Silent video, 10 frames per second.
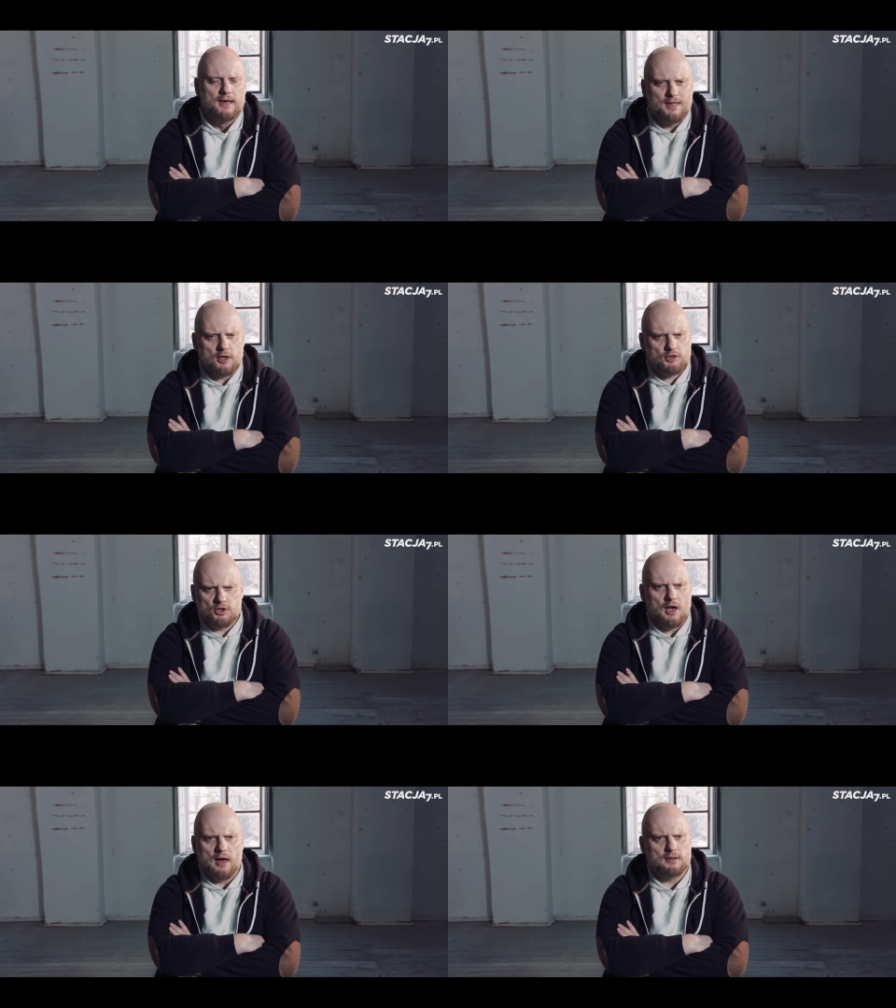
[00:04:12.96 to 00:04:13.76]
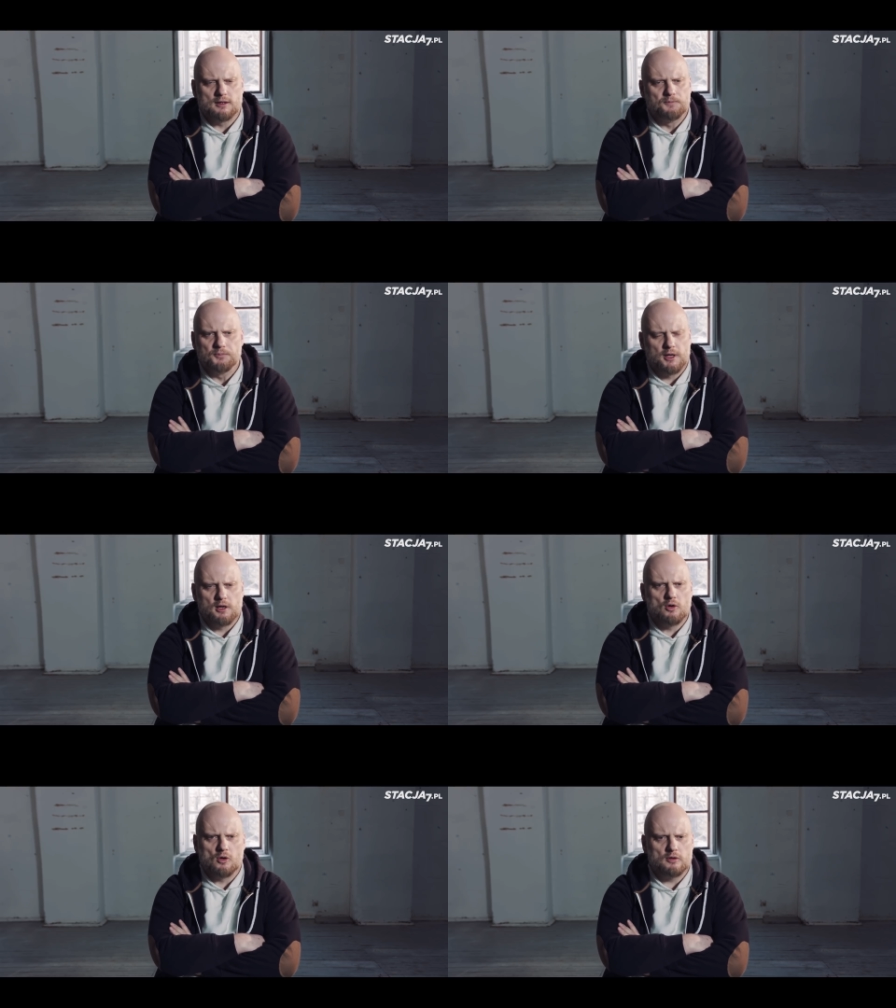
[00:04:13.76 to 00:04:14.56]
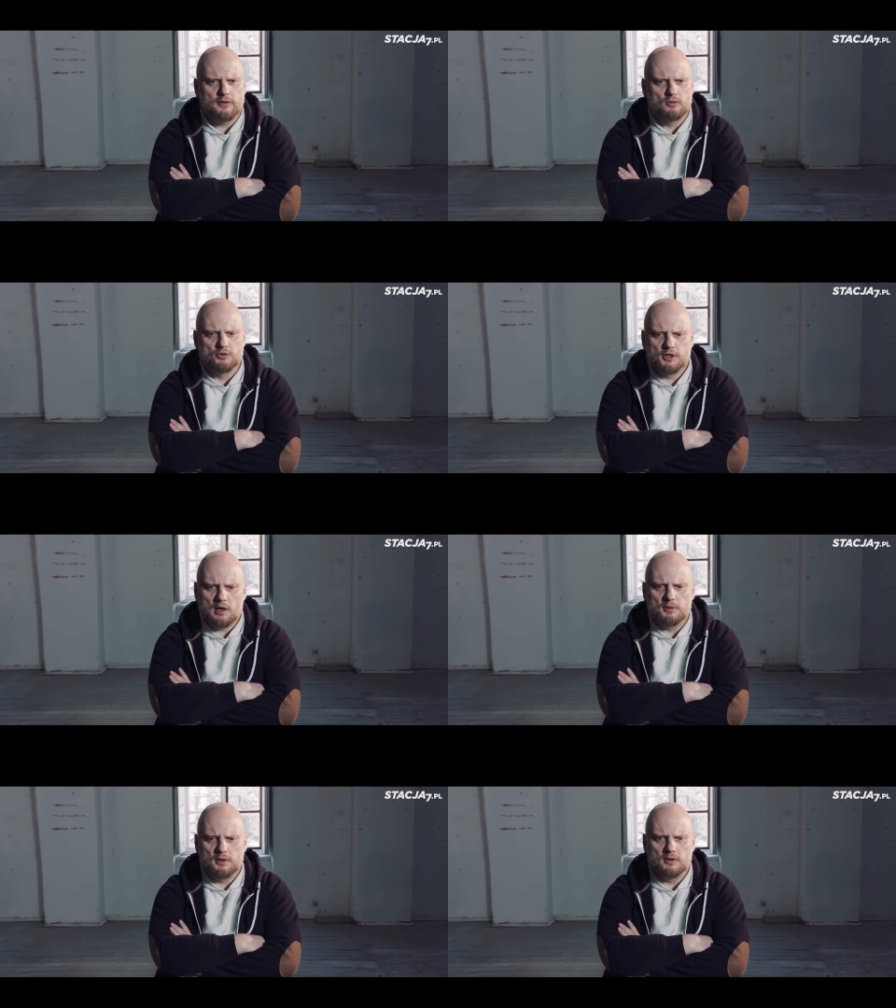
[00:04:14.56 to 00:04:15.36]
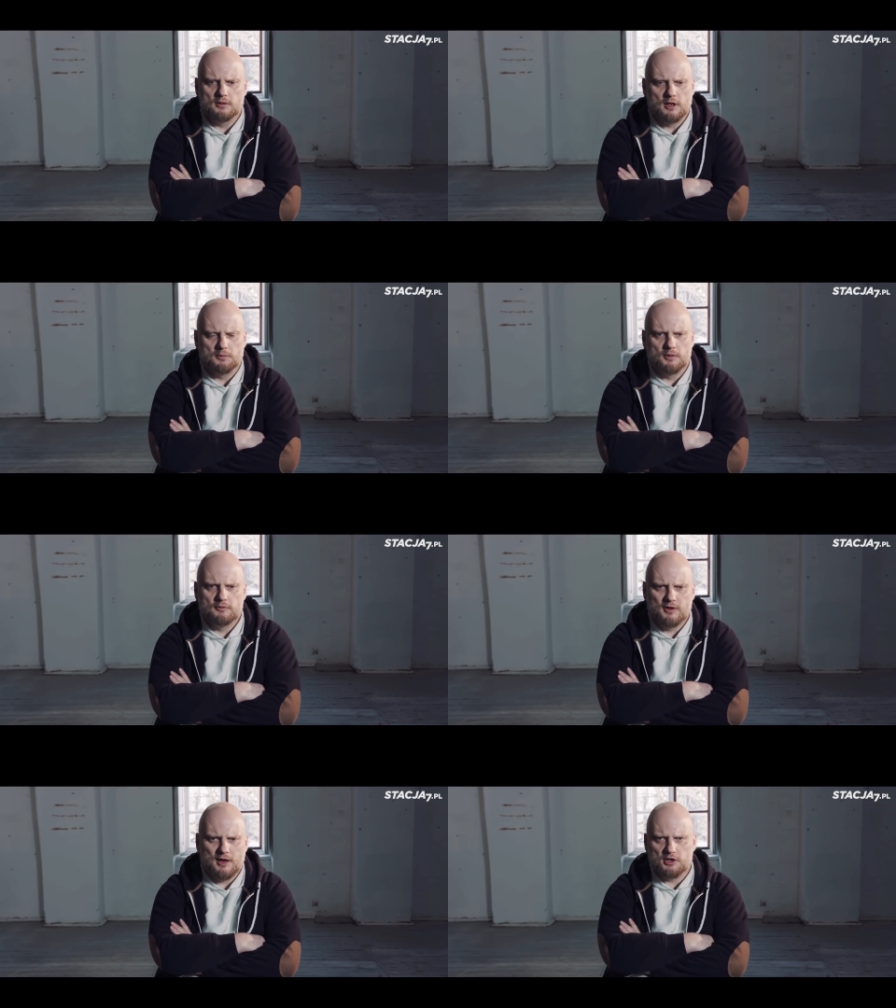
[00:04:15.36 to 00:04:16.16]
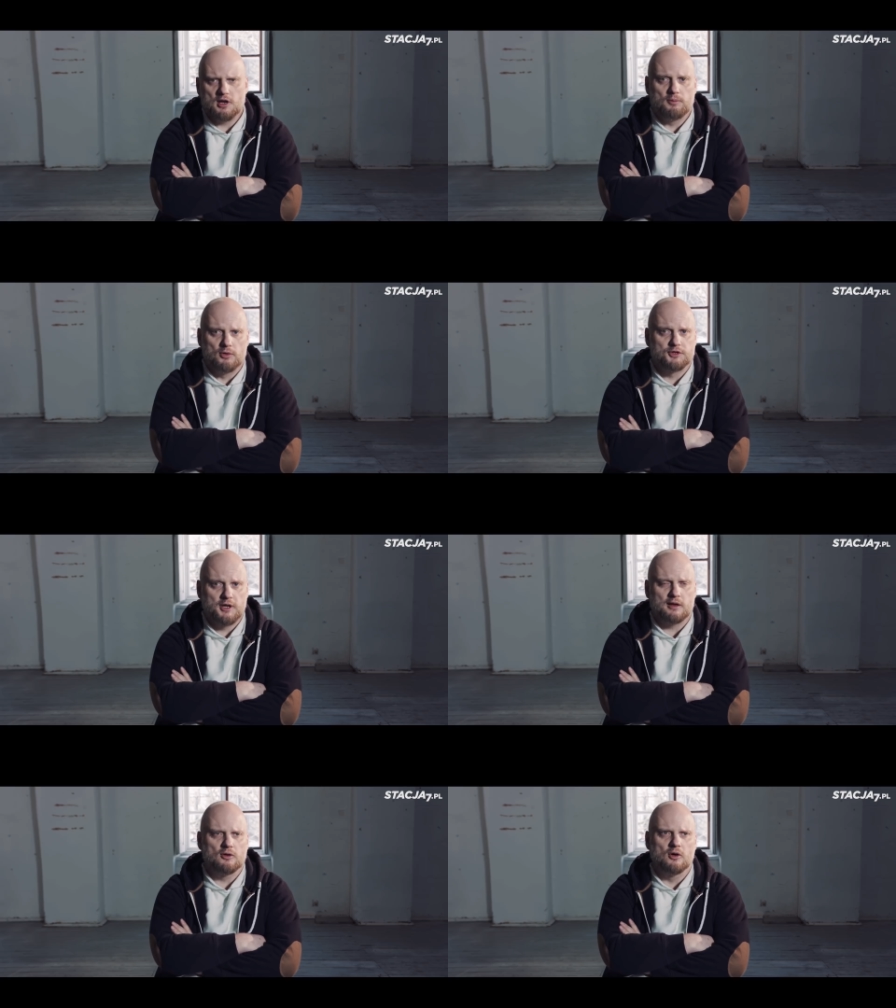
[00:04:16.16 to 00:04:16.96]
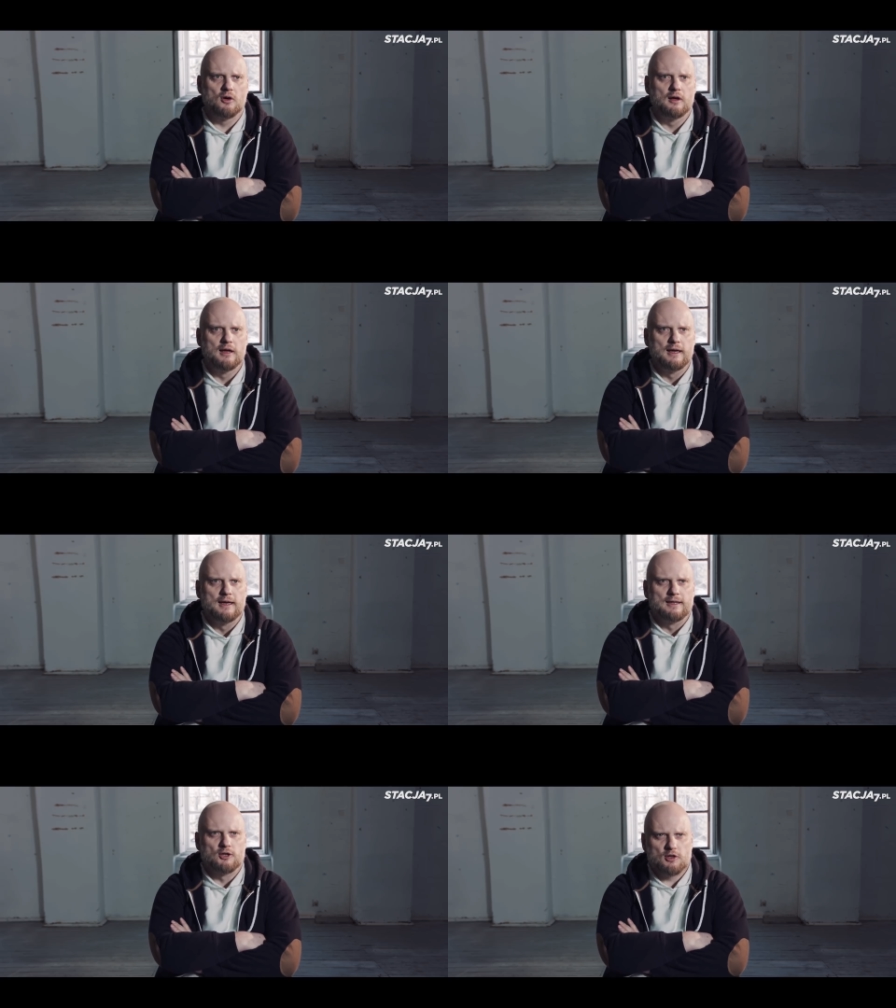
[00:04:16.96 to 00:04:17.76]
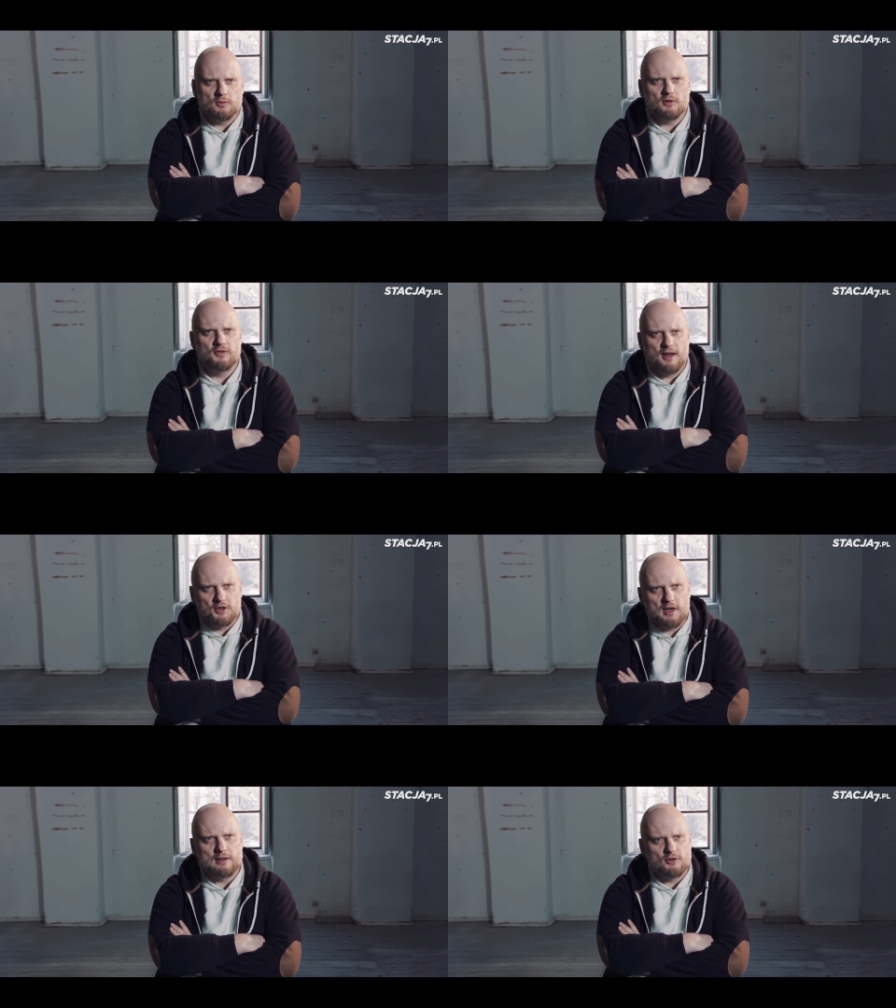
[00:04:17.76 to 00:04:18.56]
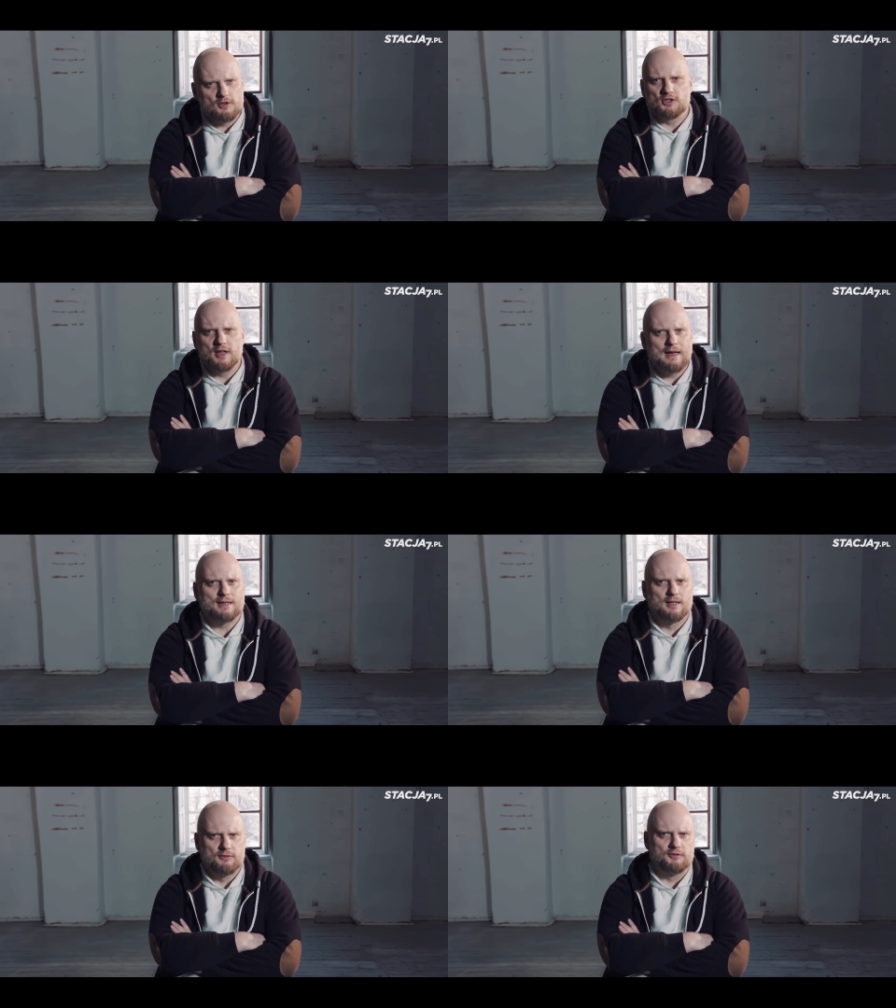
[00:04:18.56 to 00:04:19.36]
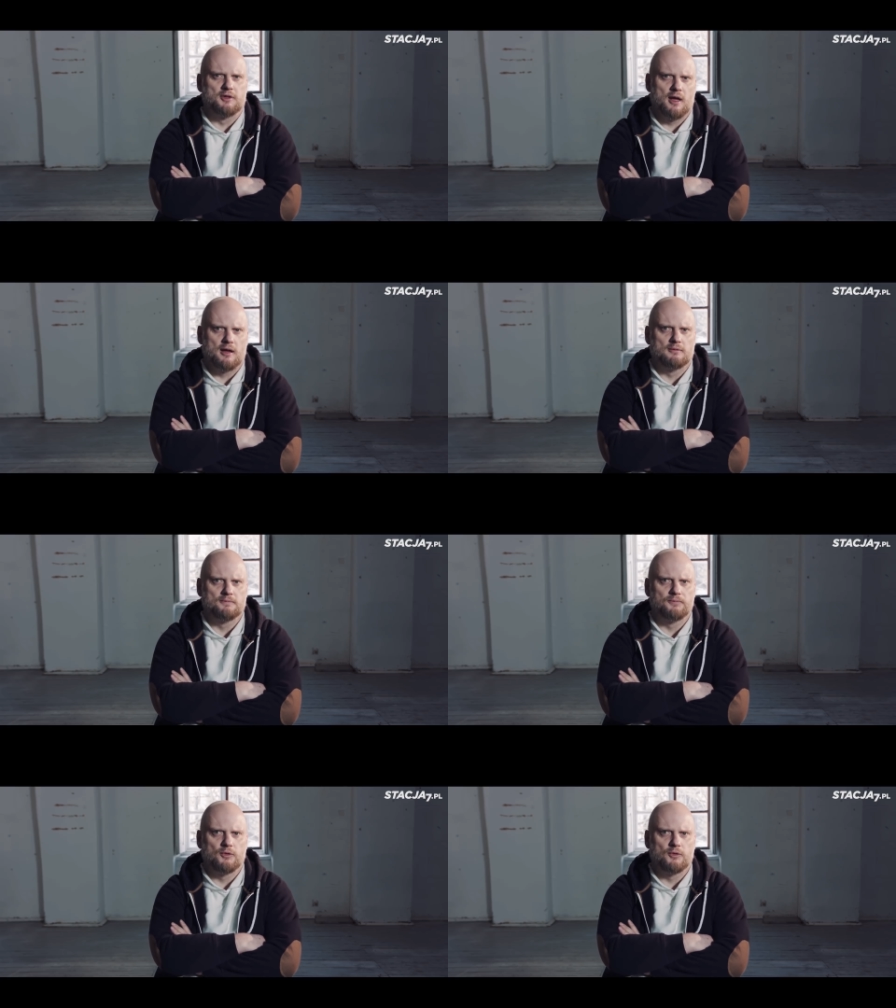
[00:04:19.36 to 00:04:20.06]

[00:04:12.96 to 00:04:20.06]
Tak czy siak, jakiegokolwiek użyjemy jakby wyrażenia polskiego, to są to wyrażenia dosyć negatywne.